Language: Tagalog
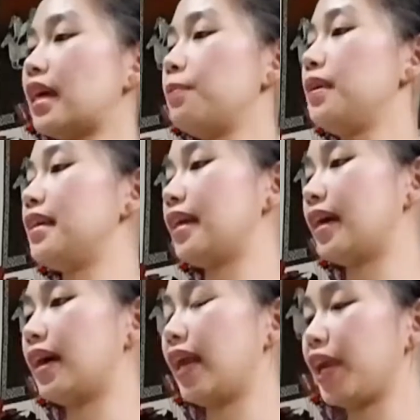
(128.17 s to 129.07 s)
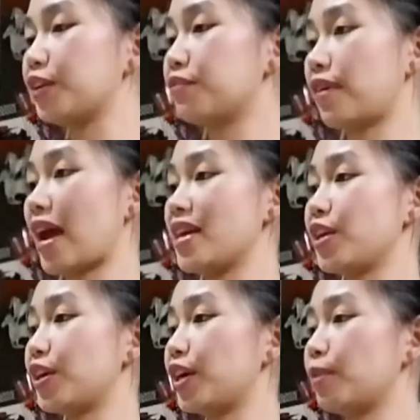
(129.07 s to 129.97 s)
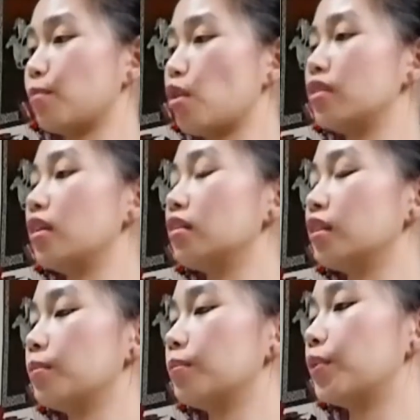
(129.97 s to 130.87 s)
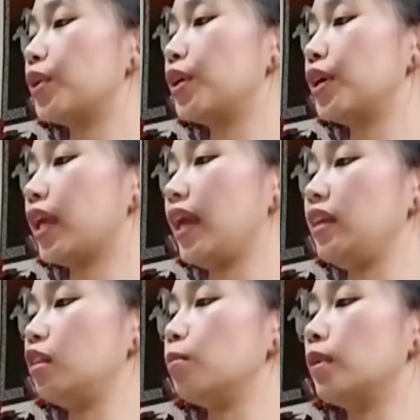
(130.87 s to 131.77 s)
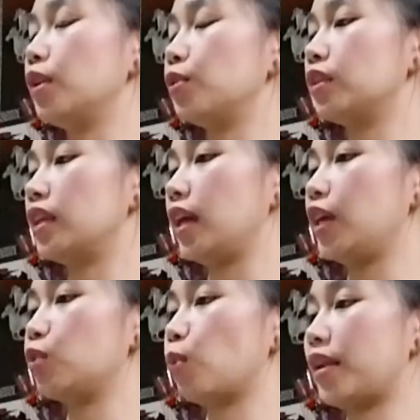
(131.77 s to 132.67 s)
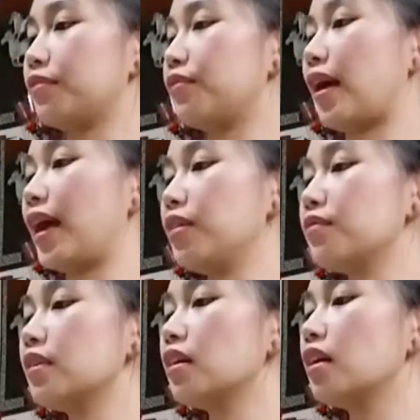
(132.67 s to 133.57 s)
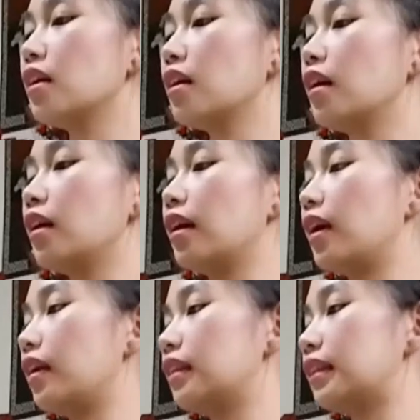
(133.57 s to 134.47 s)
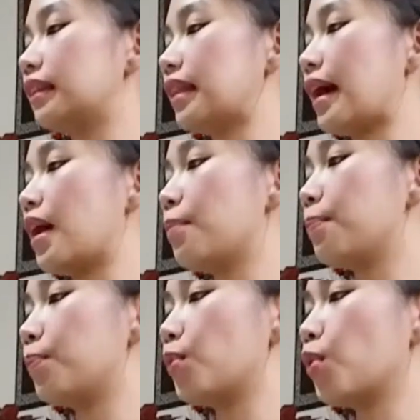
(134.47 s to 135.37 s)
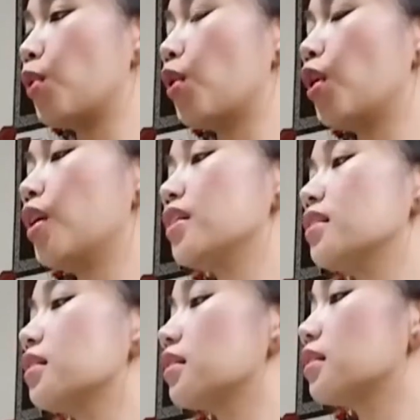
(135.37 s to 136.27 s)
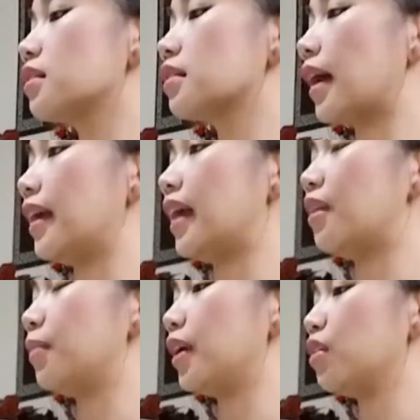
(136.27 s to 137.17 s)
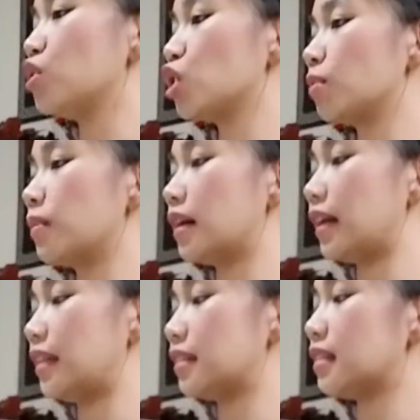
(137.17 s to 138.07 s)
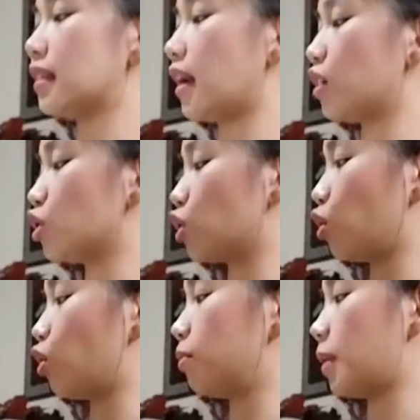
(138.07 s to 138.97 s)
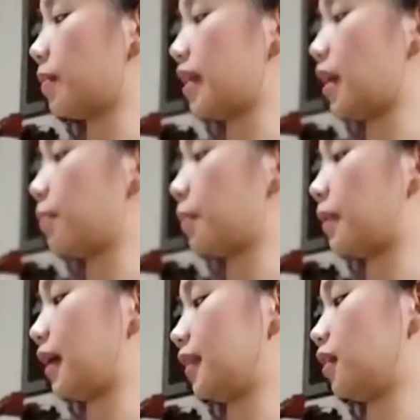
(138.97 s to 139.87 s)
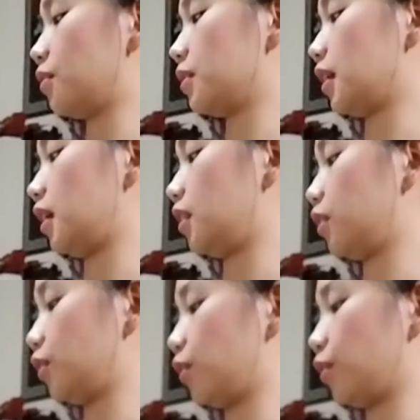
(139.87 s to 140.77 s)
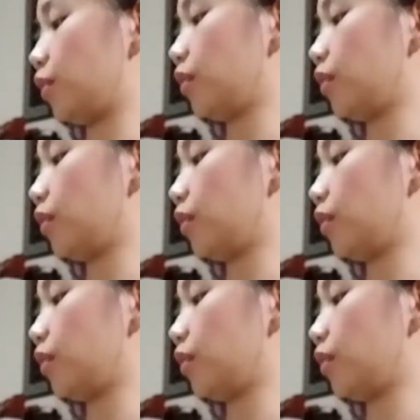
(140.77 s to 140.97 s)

Sabi niya, air fryer model number KW3815. Tapos, Ayan, meron siyang mga instruction. Mamaya ipapakita ko sa inyo.